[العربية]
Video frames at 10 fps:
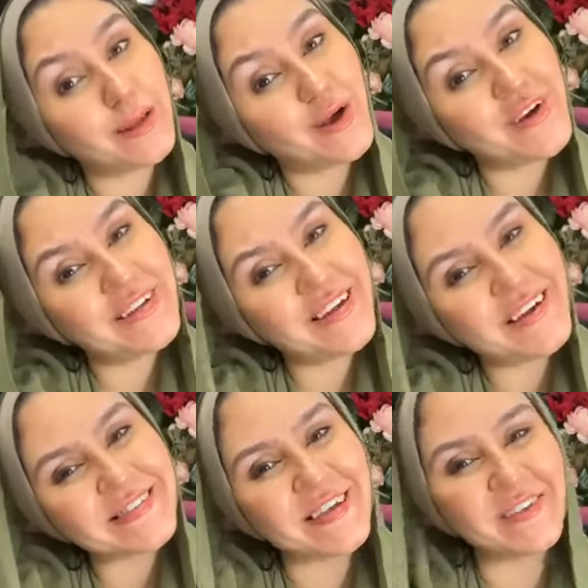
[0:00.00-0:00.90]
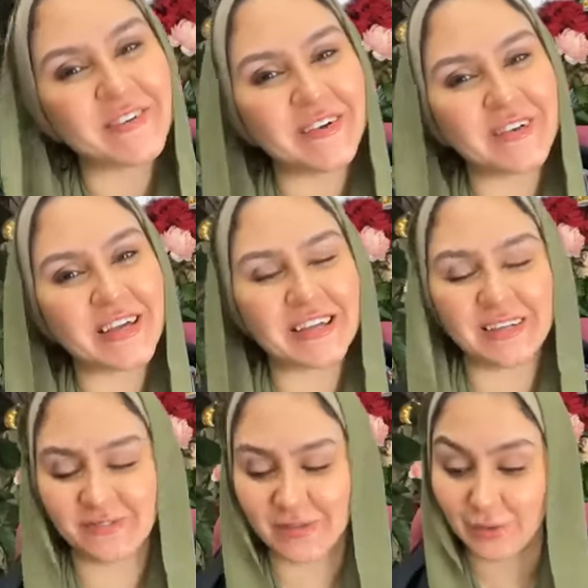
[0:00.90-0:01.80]
الاقل حظ هنقولها في
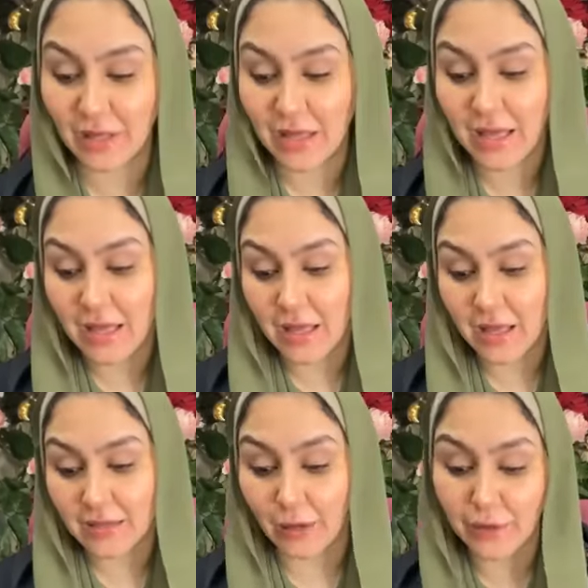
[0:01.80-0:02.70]
اخر الفيديو آه